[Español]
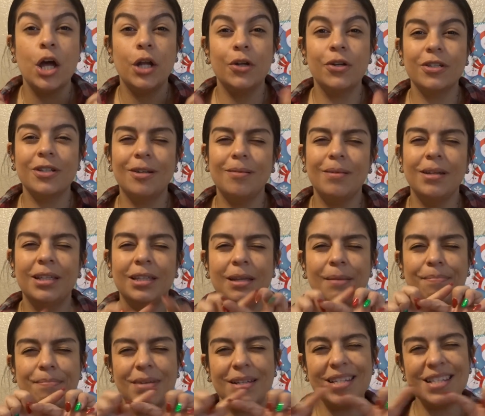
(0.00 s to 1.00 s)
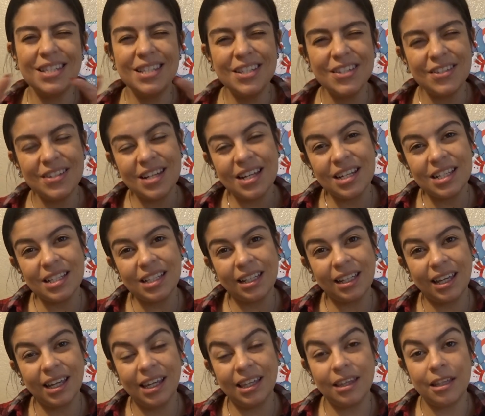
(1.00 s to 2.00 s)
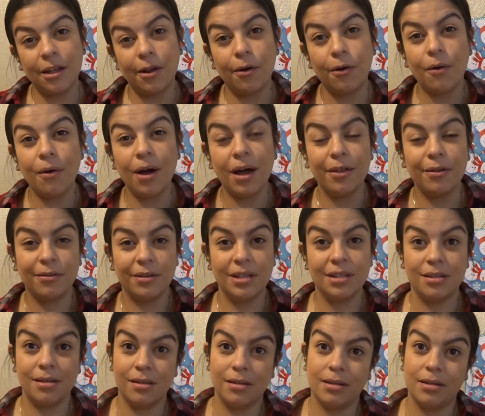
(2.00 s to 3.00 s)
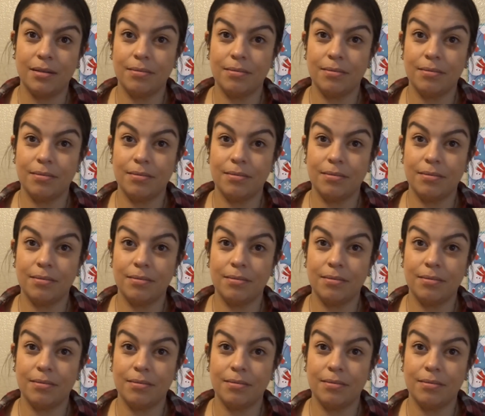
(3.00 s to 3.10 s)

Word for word: no se olviden de presionar esa cajita roja donde dice,